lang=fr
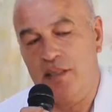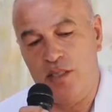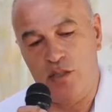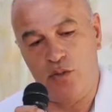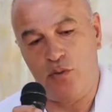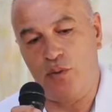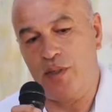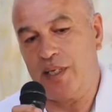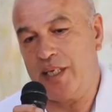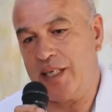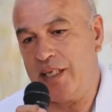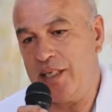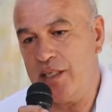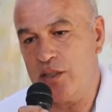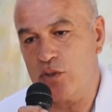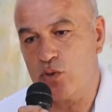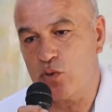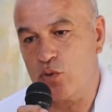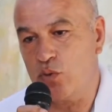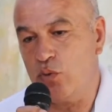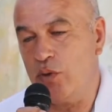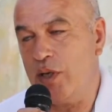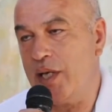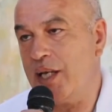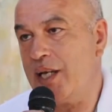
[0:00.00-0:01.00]
qu'ils ont écrit
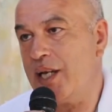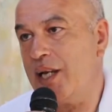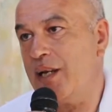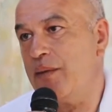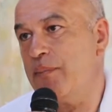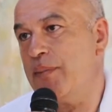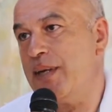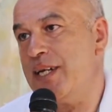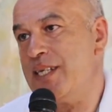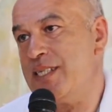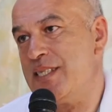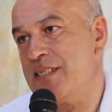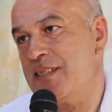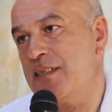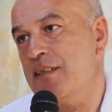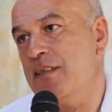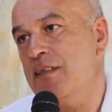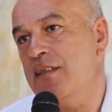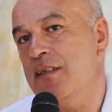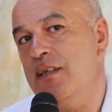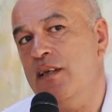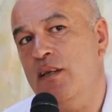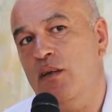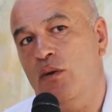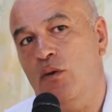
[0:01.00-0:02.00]
sous les calbasses.
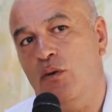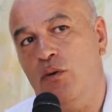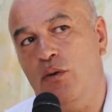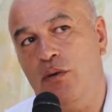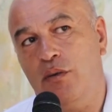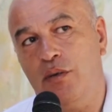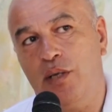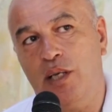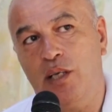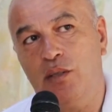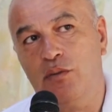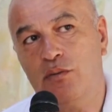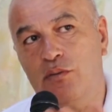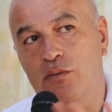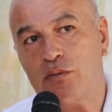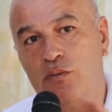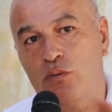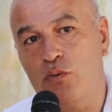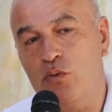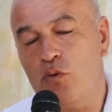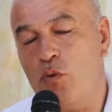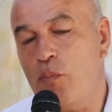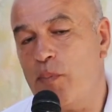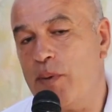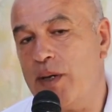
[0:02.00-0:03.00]
On a
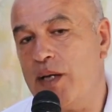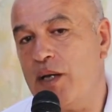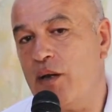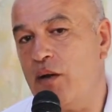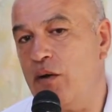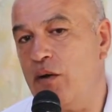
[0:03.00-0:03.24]
tout peint